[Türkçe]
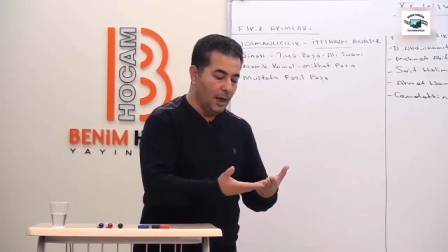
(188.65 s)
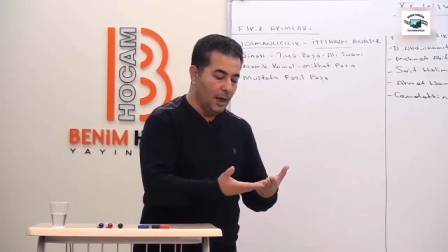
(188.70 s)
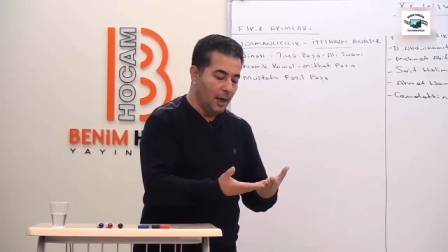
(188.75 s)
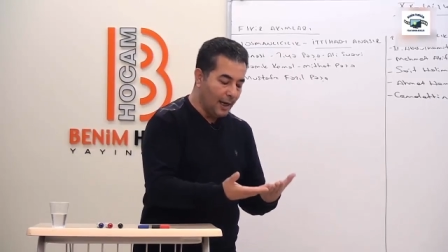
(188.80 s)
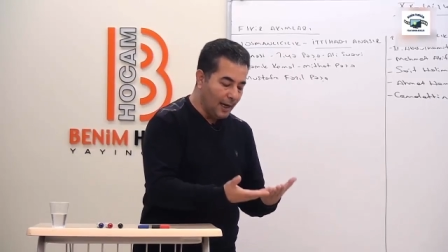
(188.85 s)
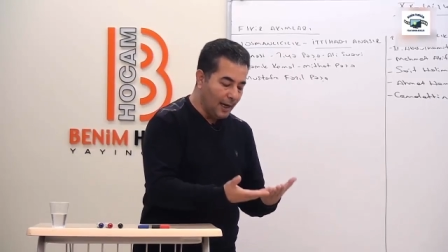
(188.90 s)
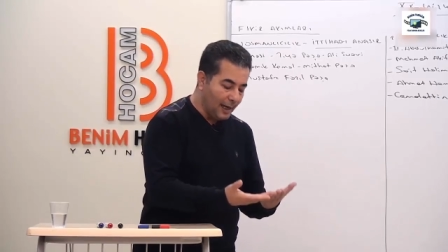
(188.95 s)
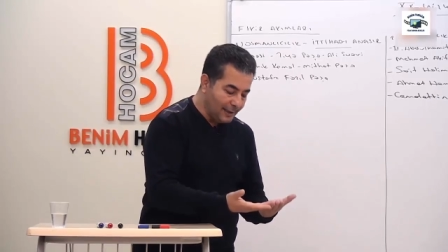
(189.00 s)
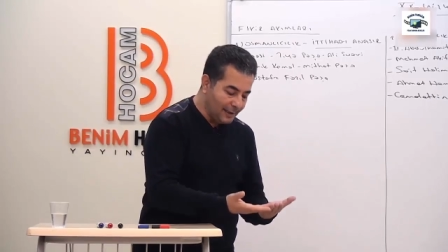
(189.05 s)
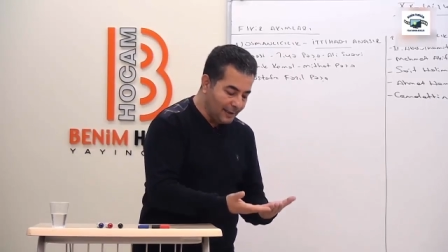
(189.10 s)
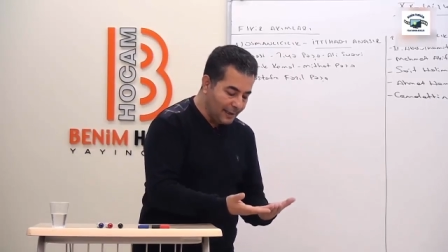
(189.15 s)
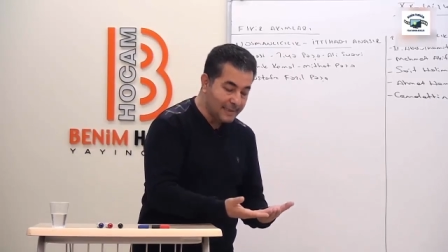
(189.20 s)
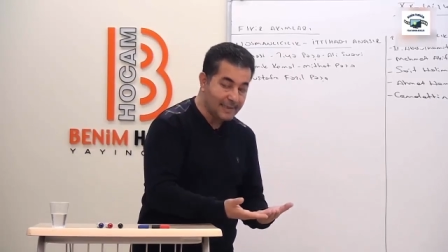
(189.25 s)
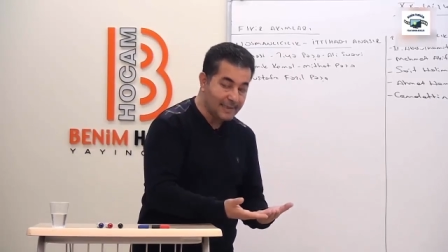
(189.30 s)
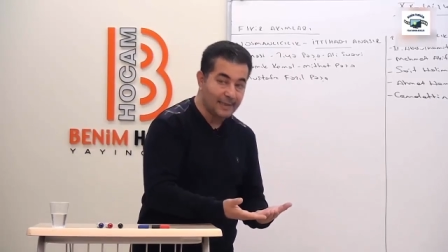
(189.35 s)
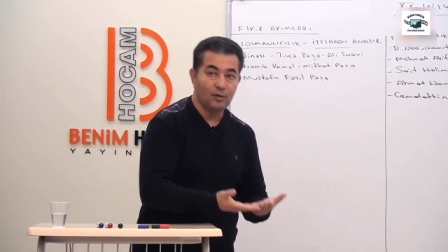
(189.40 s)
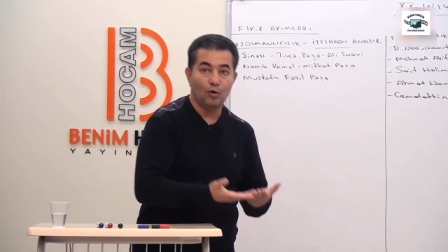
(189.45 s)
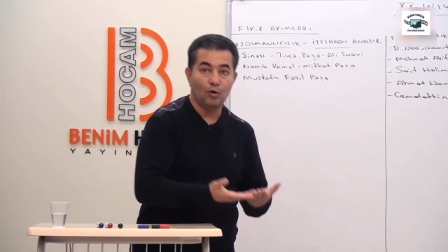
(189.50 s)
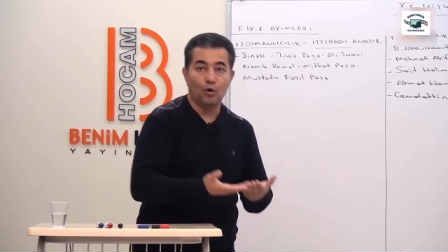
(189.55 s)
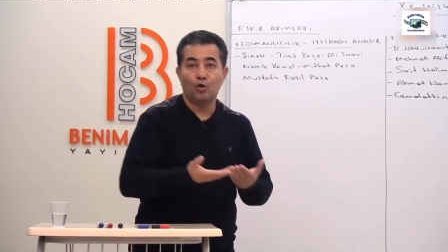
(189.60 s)

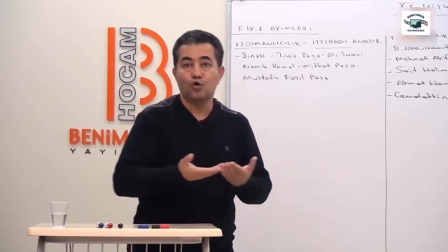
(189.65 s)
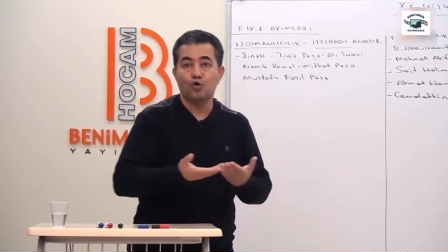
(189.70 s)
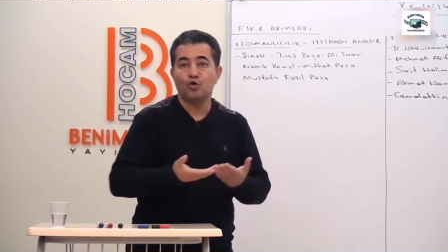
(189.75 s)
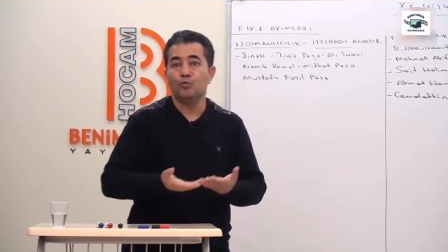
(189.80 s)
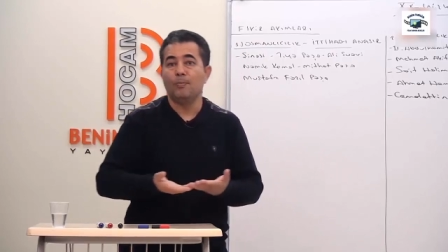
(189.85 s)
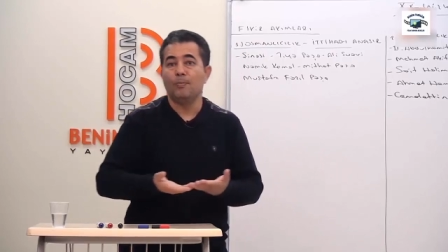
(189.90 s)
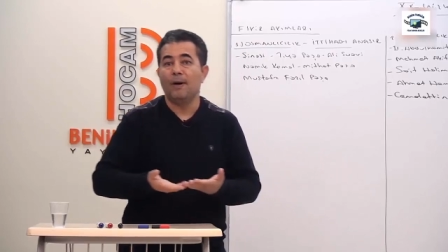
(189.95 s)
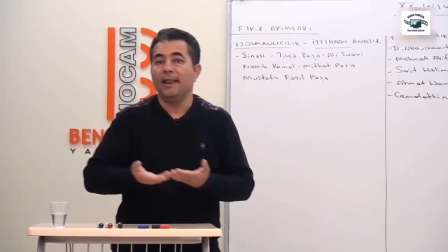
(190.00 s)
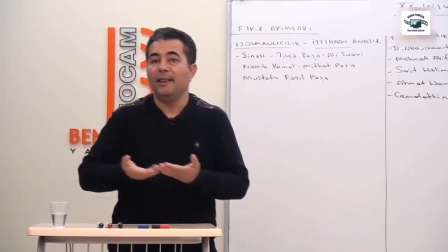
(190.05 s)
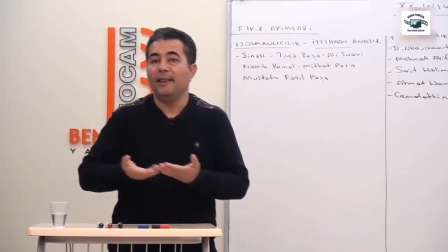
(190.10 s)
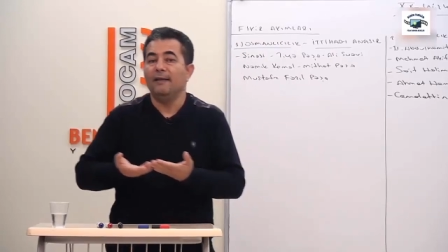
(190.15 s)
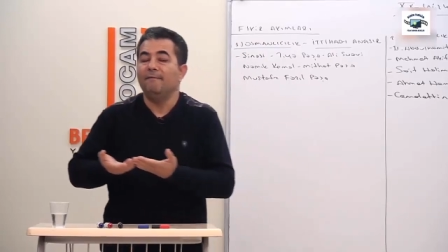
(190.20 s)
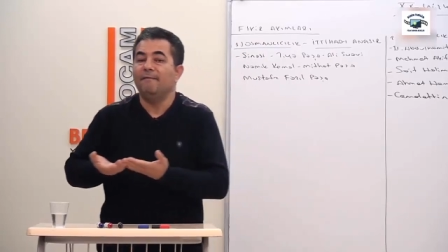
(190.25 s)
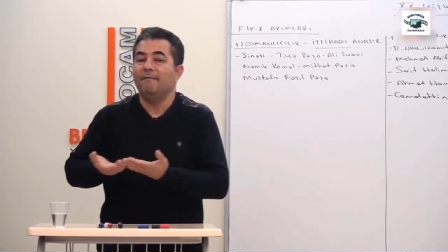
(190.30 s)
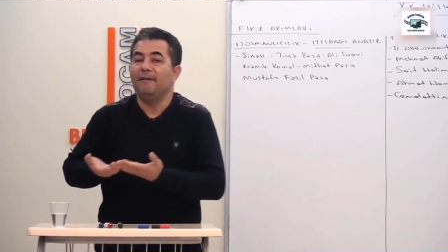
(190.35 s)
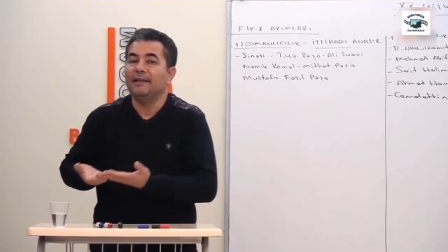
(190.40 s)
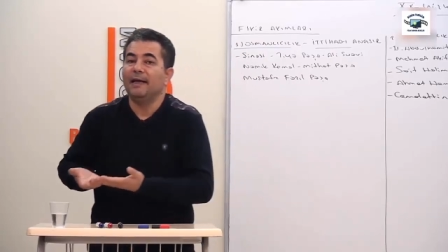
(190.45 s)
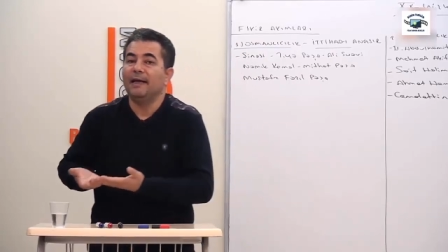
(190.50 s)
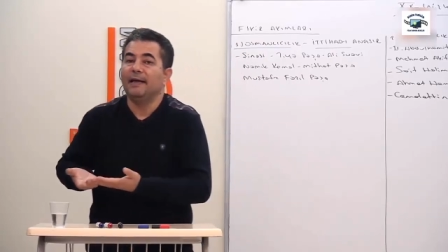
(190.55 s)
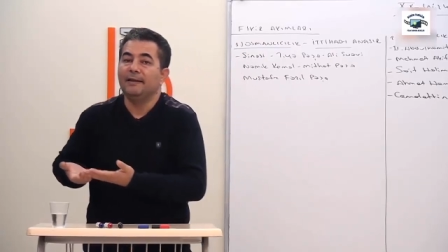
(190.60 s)
herkesin Osmanlı
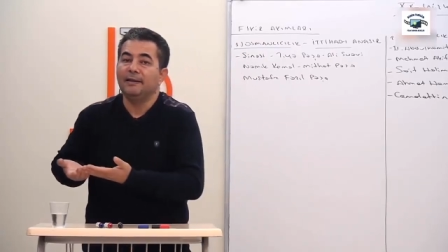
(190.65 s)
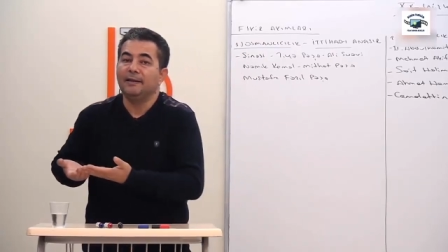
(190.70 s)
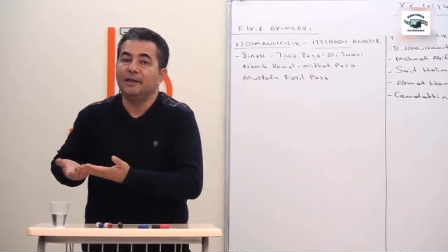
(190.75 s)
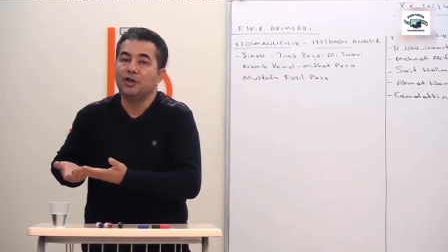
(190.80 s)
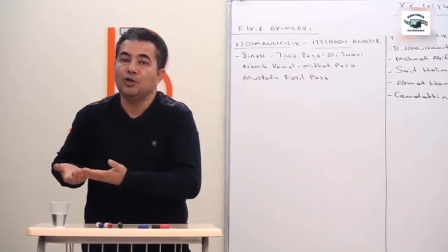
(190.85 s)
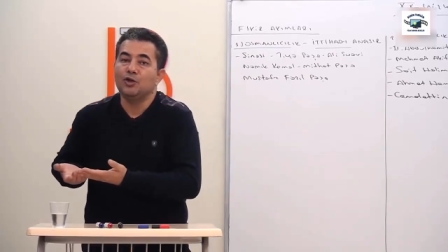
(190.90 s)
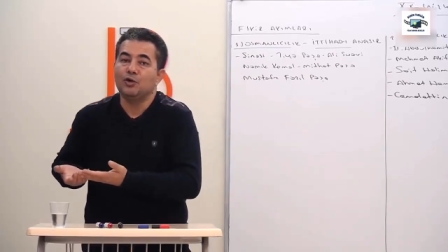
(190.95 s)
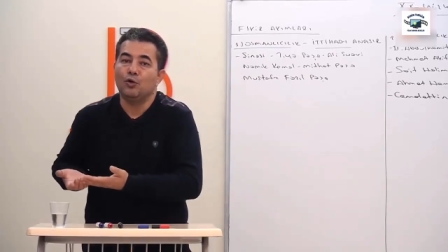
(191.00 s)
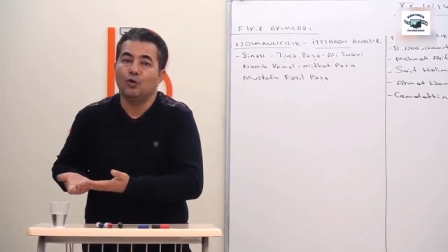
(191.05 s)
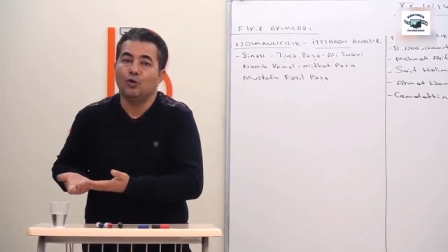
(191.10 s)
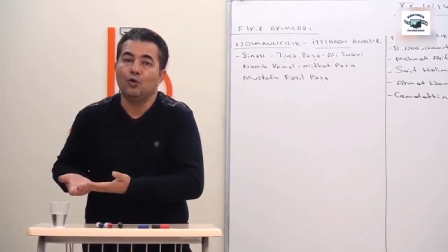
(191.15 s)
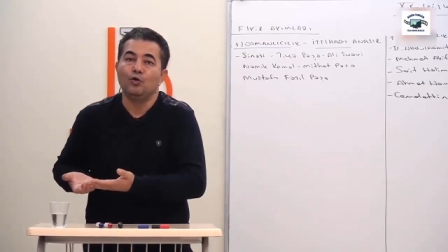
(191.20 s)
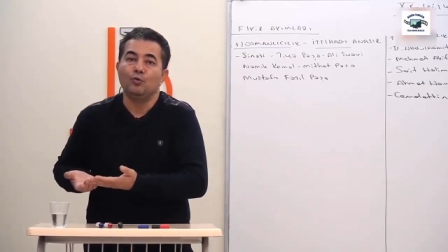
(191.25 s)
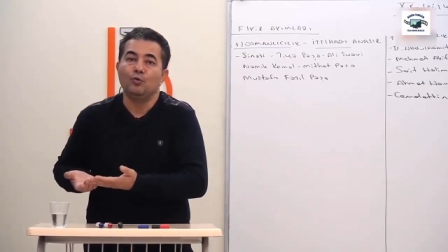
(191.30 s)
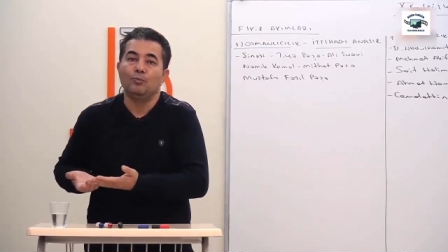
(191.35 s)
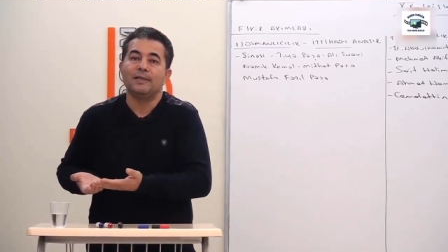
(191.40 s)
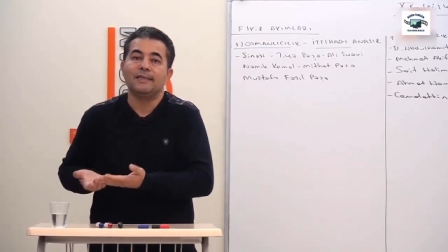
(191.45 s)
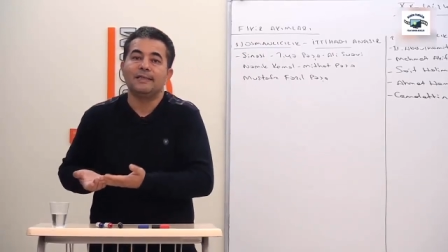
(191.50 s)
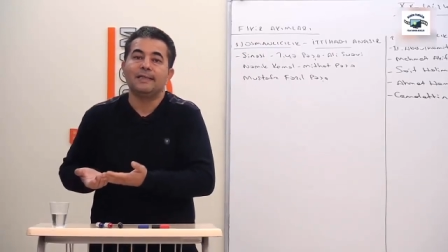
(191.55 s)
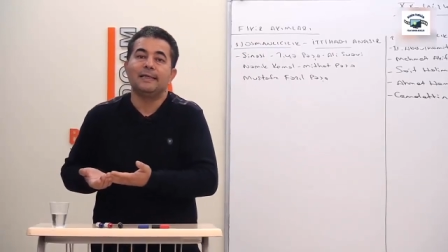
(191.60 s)
vatandaşı
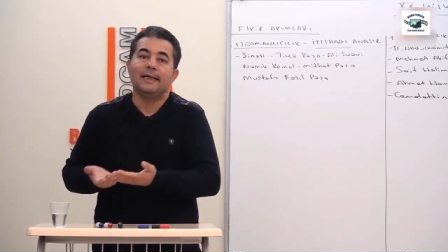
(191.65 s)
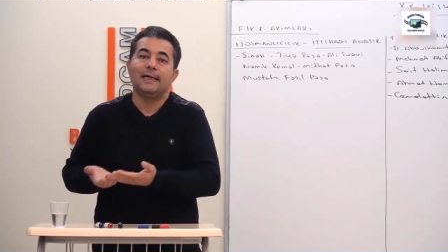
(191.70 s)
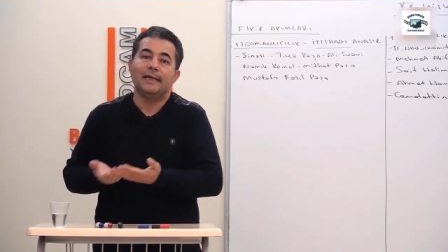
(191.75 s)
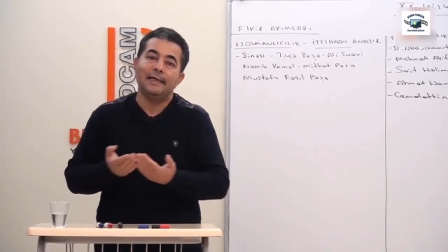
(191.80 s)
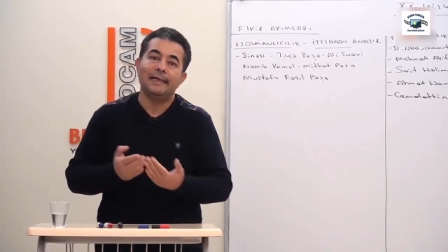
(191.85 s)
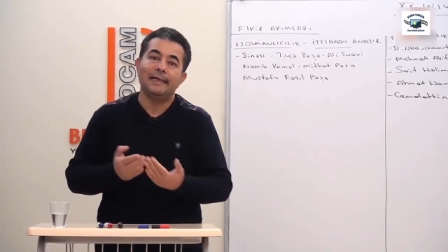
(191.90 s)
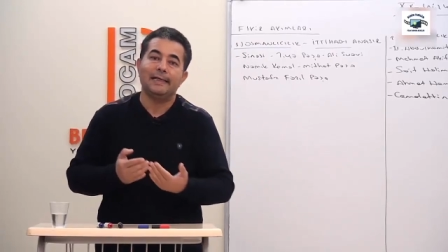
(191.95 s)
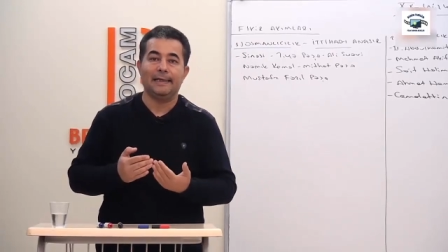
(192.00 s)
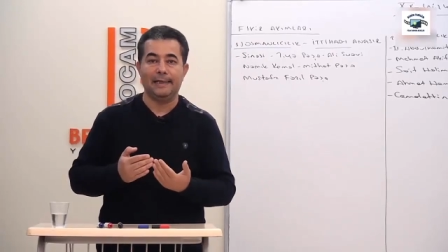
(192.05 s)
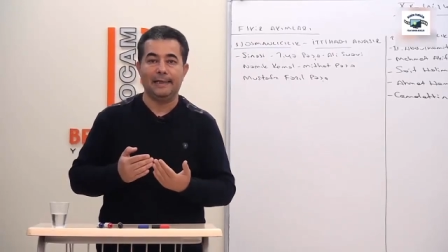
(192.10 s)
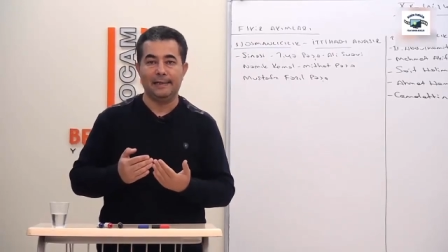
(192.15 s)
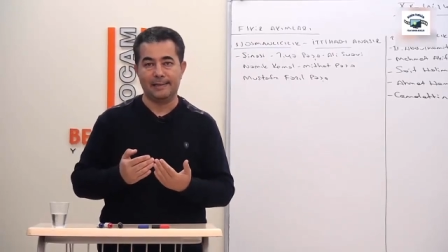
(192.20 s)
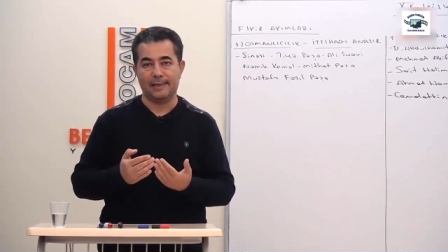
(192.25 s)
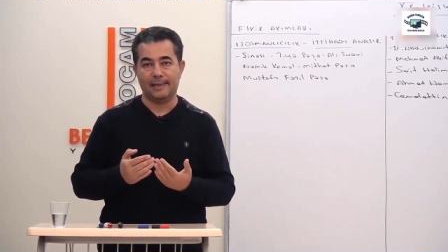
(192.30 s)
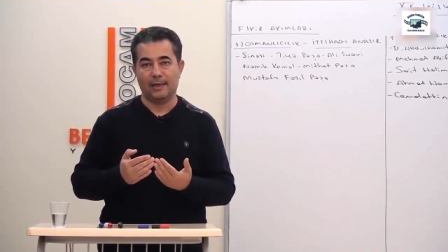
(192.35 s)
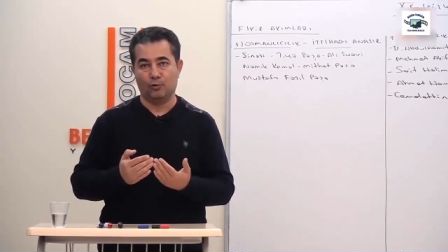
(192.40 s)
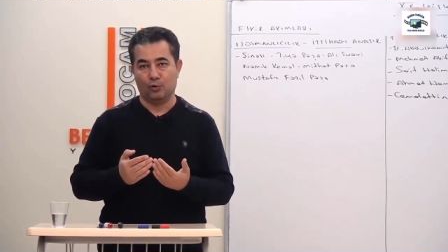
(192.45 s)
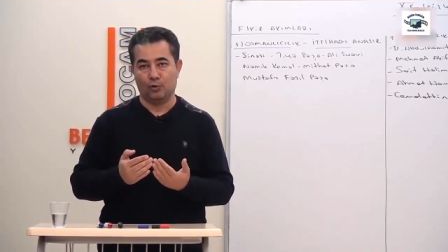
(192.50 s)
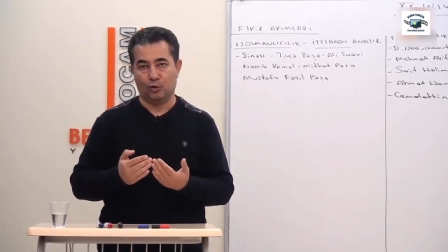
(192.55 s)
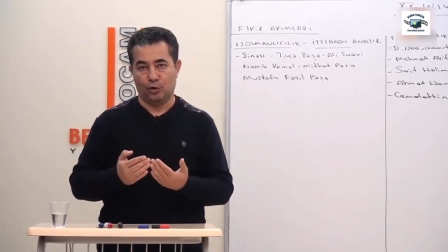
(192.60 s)
olması gerektiğini
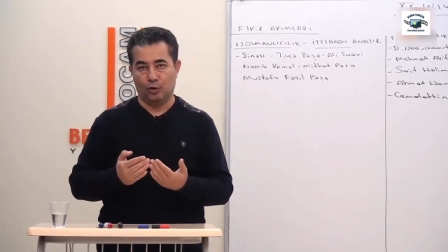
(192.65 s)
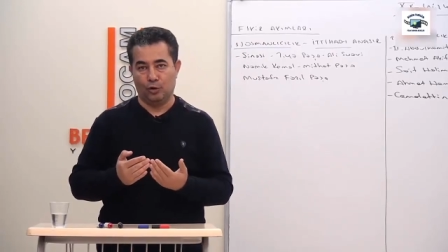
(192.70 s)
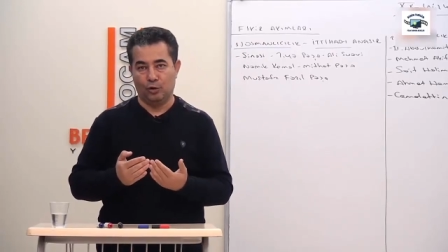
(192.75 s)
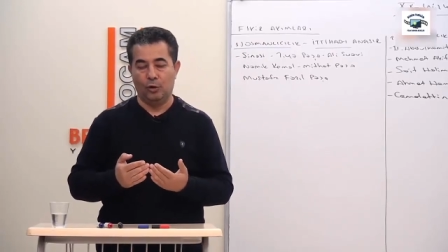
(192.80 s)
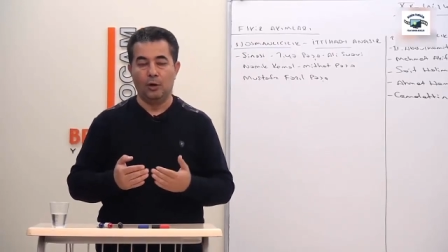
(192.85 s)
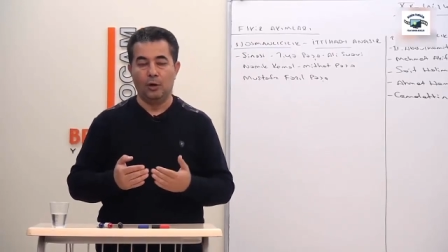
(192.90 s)
savunuyor.